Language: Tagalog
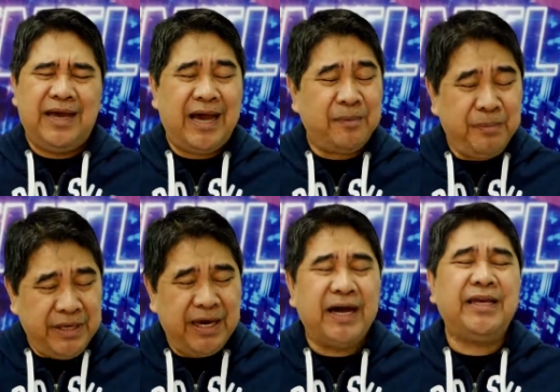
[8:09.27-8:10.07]
Ang
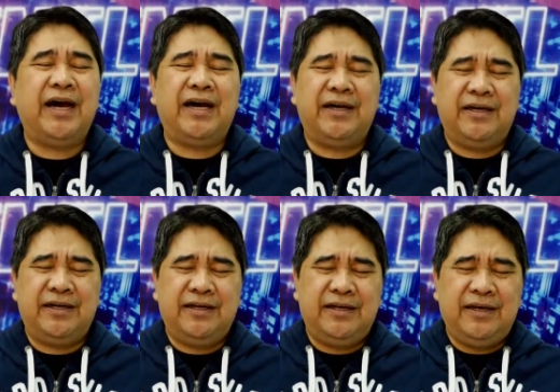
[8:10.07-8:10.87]
biyaya
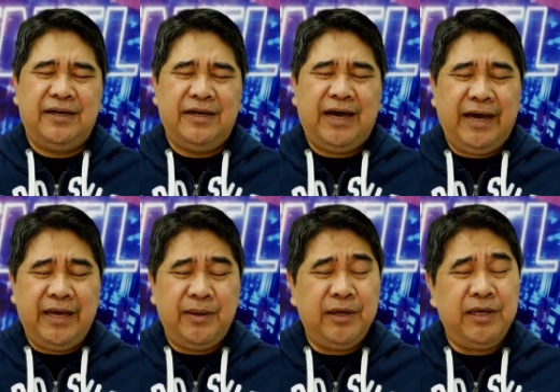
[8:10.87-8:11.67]

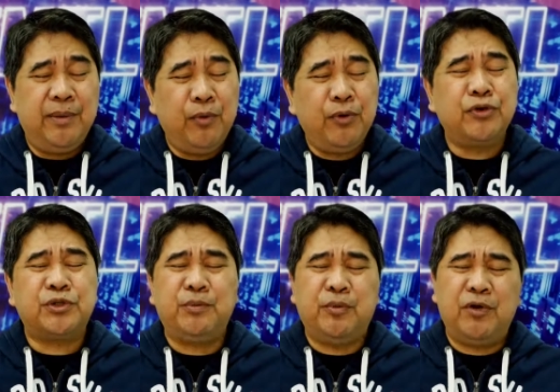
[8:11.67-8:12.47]
ay
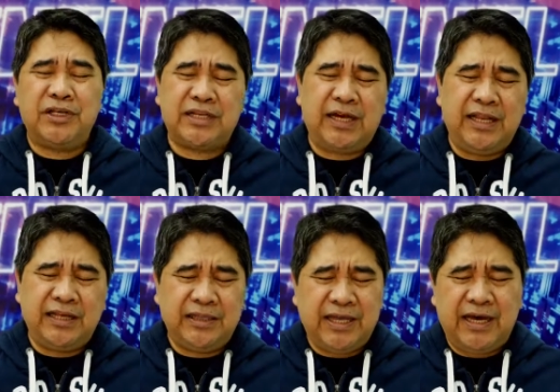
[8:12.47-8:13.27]
ibuhos mo mula sa
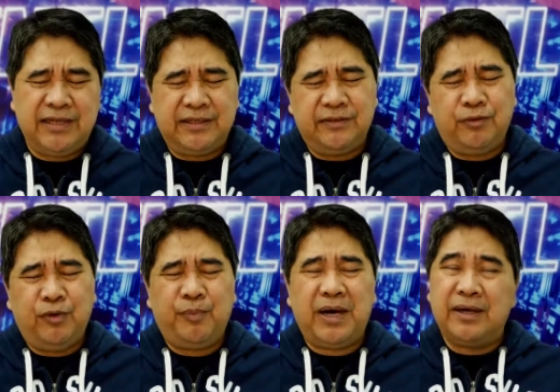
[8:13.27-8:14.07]
kalangitan
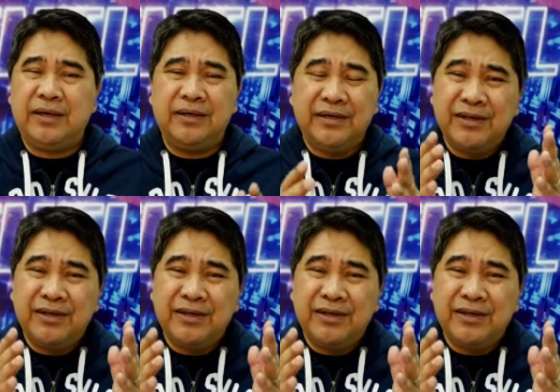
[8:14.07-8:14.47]
upang